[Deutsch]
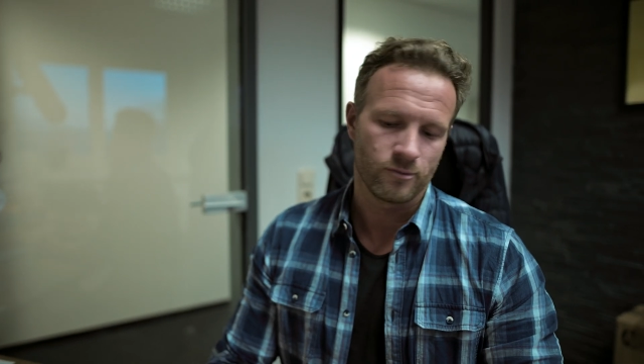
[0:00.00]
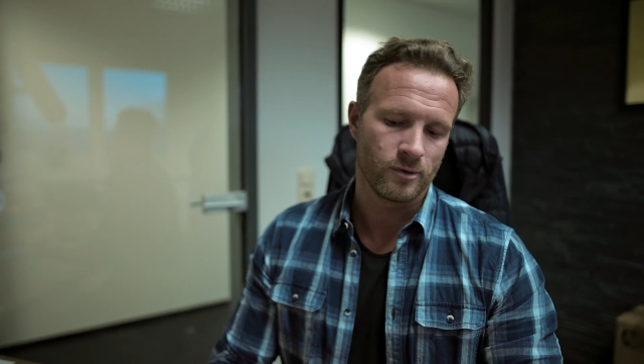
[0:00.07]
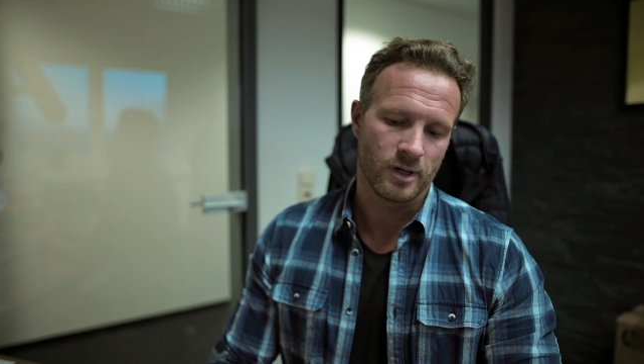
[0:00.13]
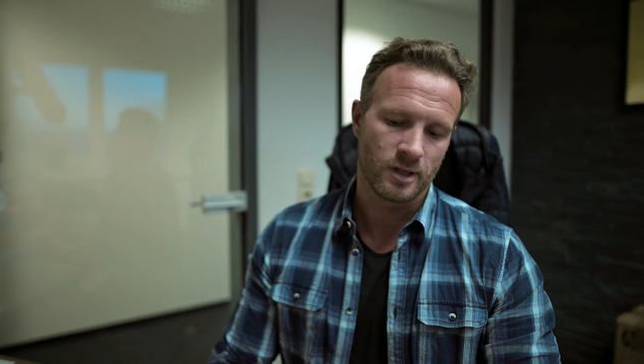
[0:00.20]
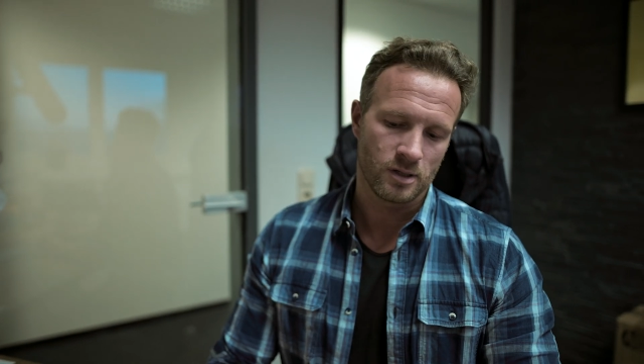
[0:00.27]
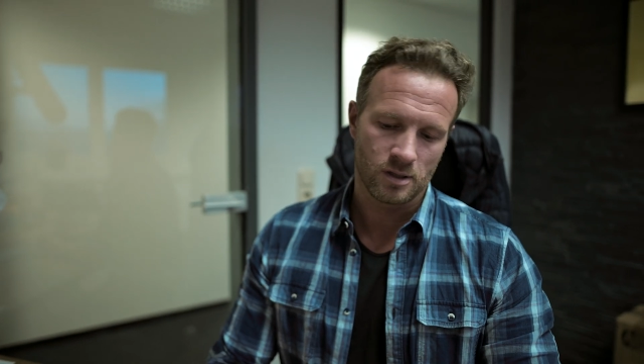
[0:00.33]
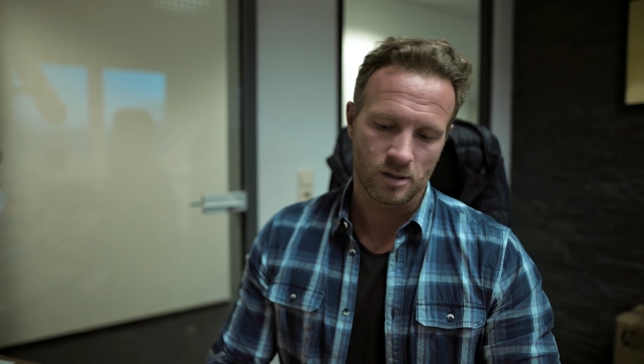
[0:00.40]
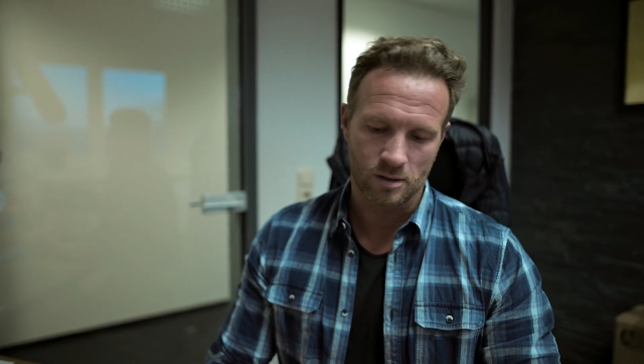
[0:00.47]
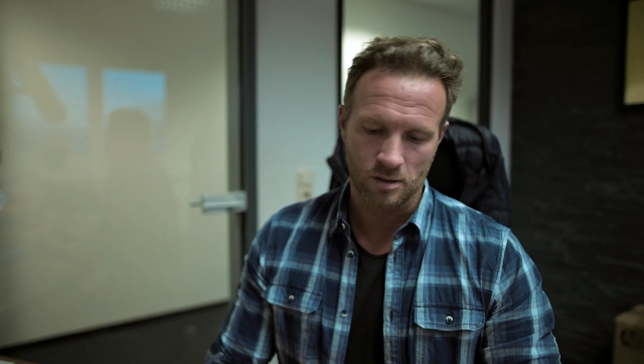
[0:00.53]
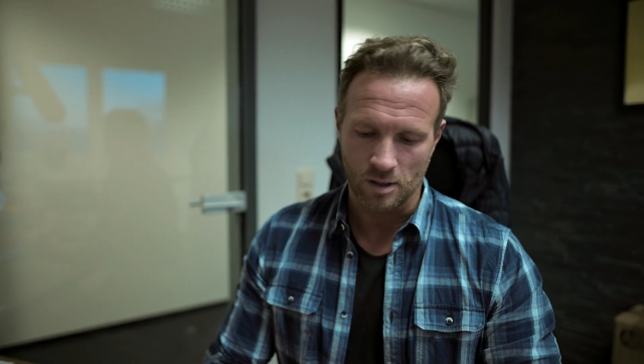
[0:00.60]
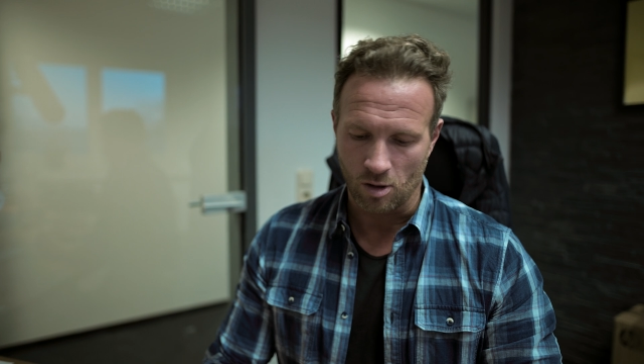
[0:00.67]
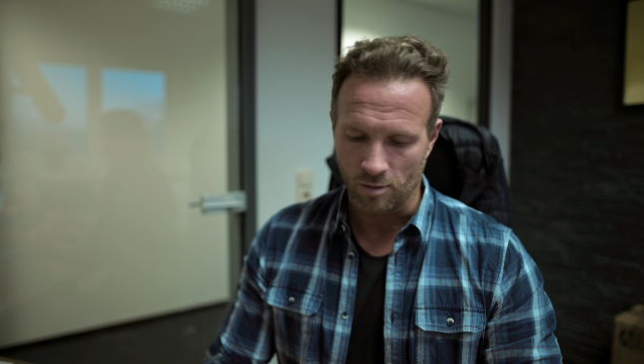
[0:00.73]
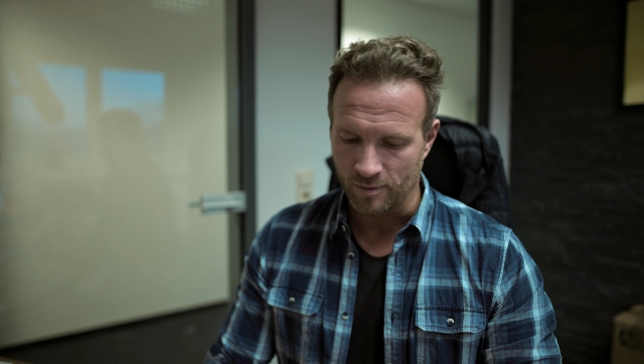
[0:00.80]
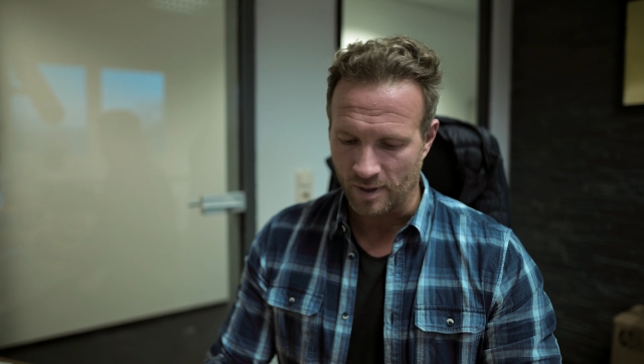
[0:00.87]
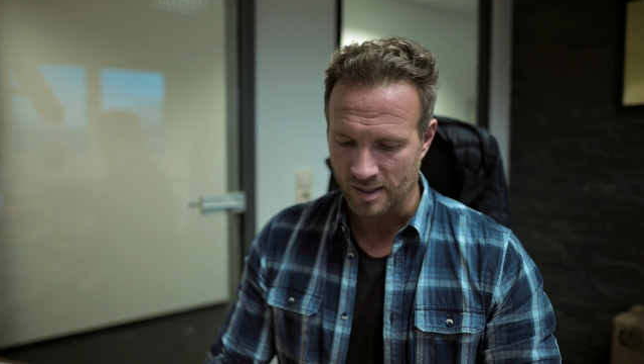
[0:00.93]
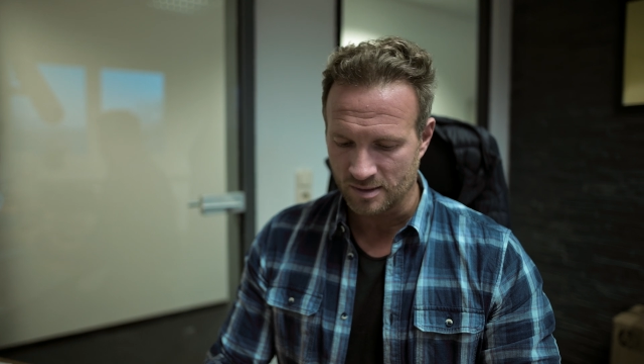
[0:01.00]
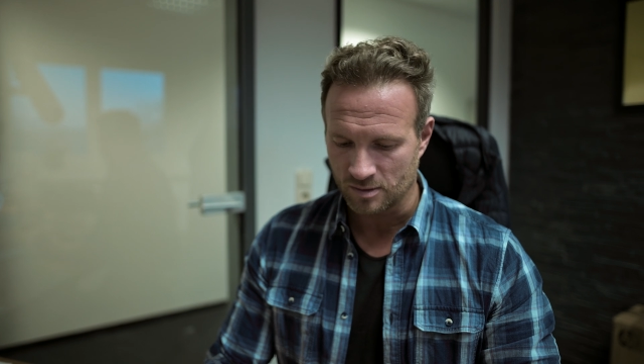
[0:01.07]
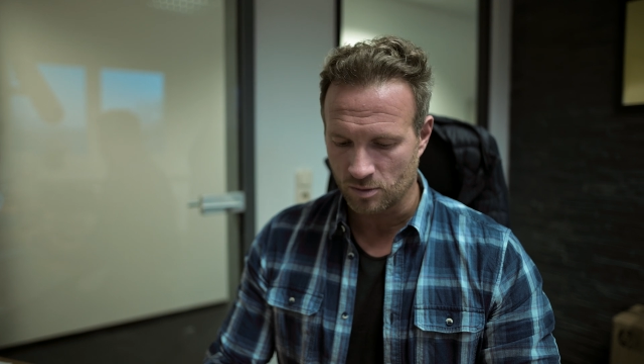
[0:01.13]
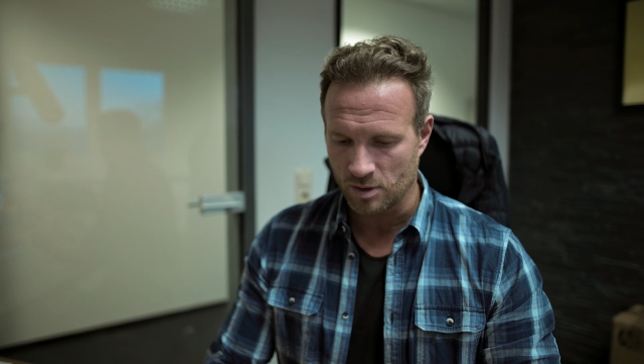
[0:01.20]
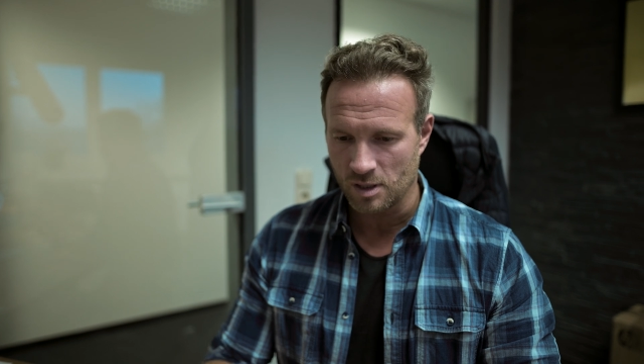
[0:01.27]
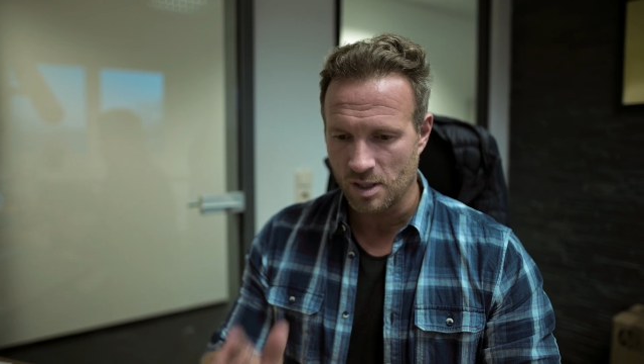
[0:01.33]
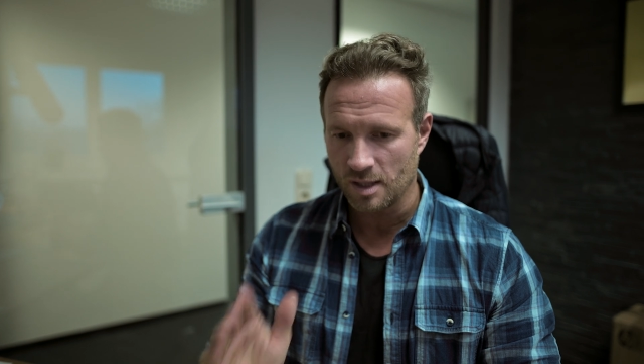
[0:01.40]
weil ich genau weiß,
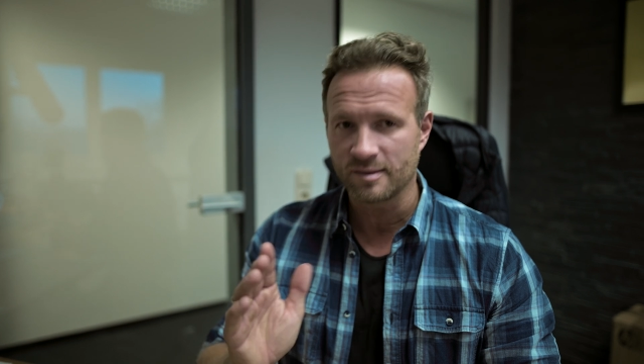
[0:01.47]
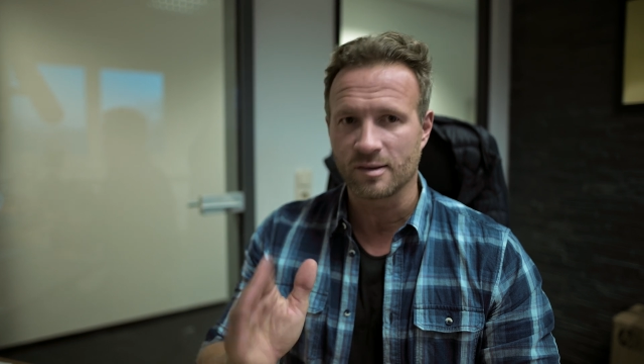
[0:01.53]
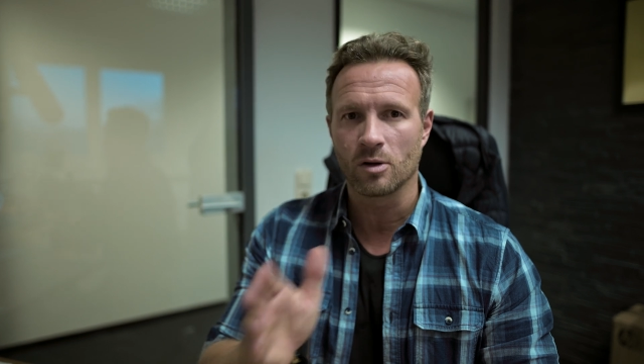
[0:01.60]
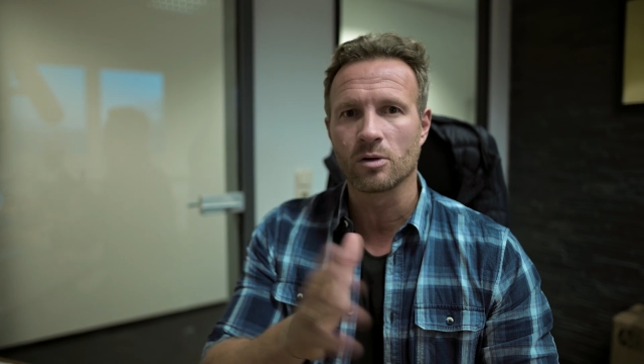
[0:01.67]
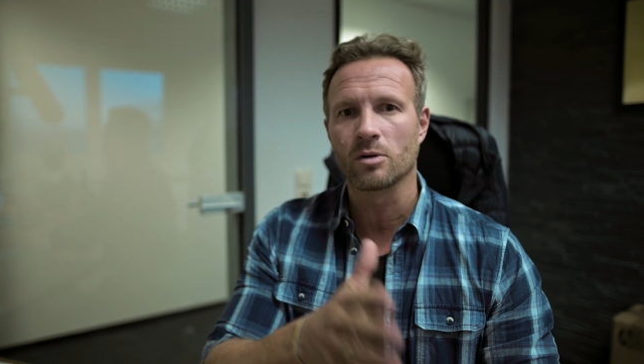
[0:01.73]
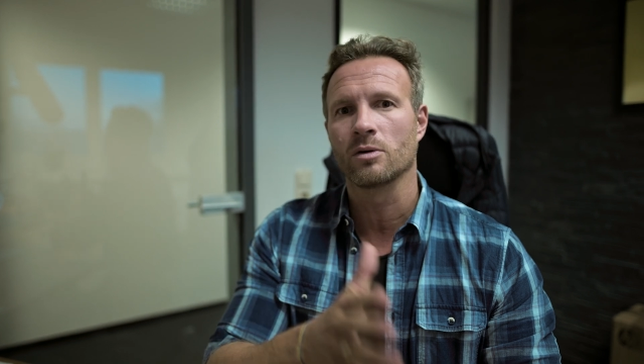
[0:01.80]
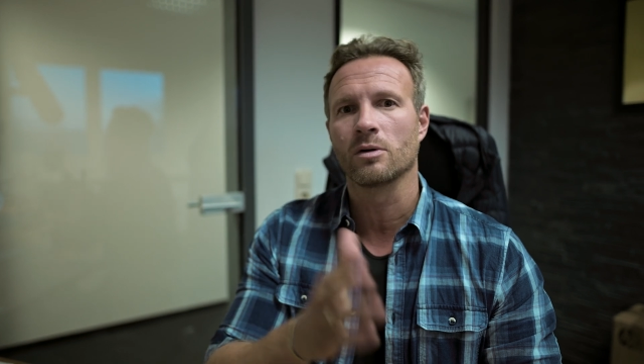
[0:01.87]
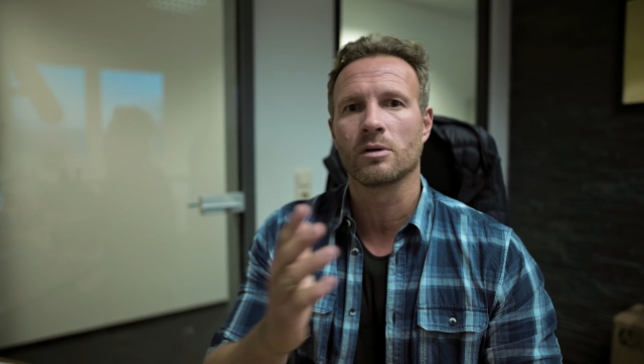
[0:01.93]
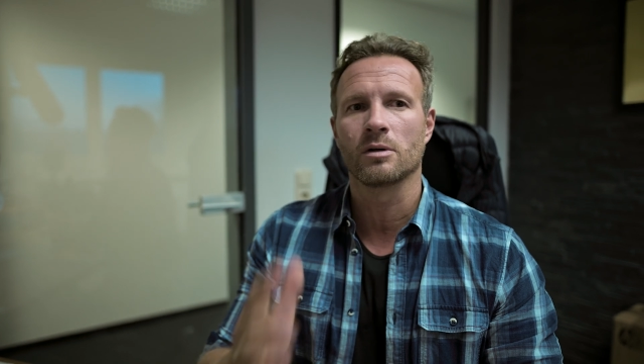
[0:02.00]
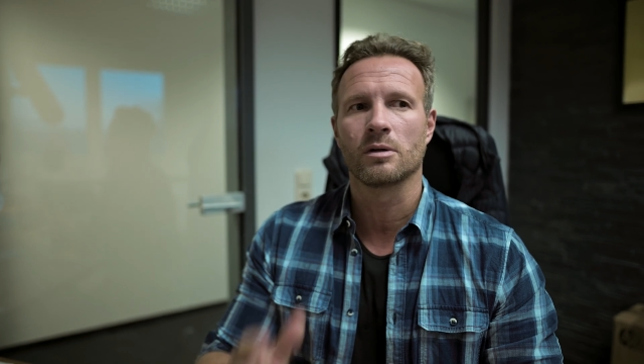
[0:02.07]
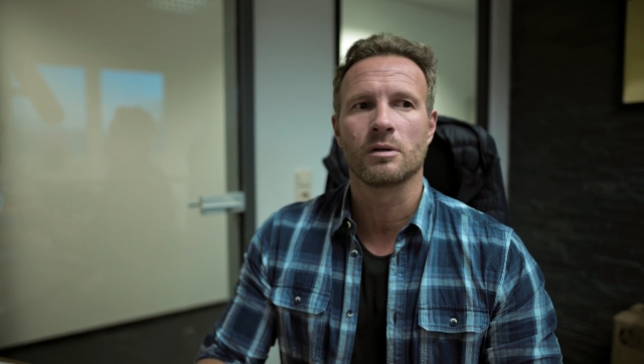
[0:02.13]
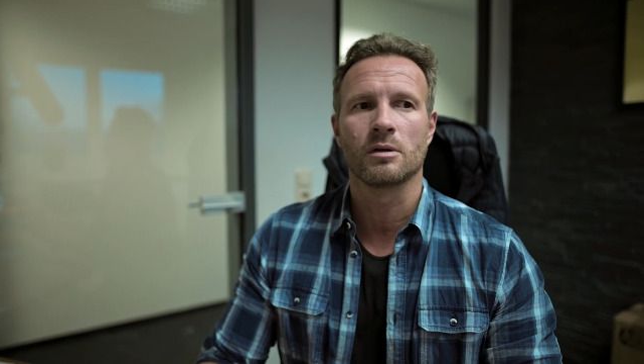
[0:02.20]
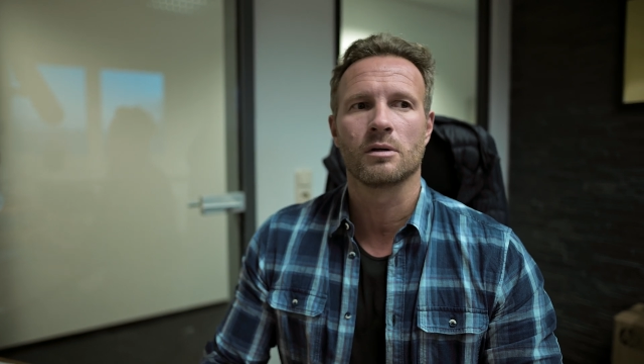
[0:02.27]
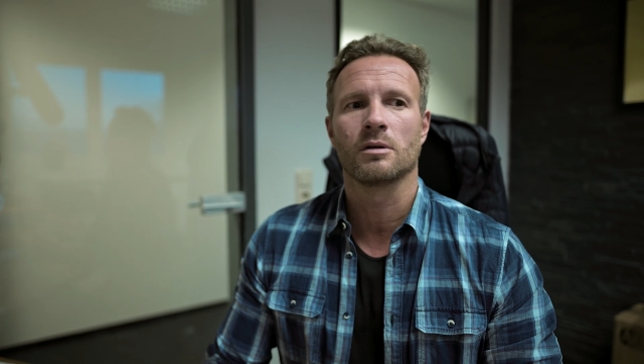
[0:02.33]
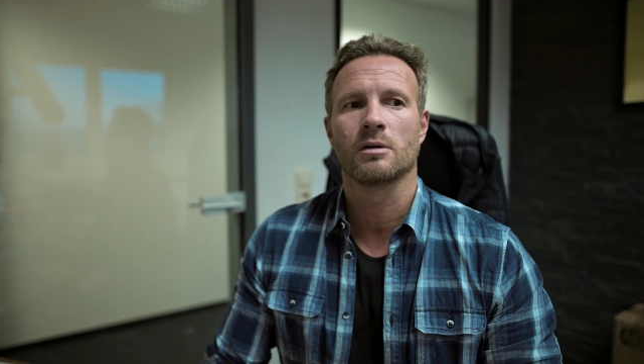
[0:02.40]
okay, x Euro in,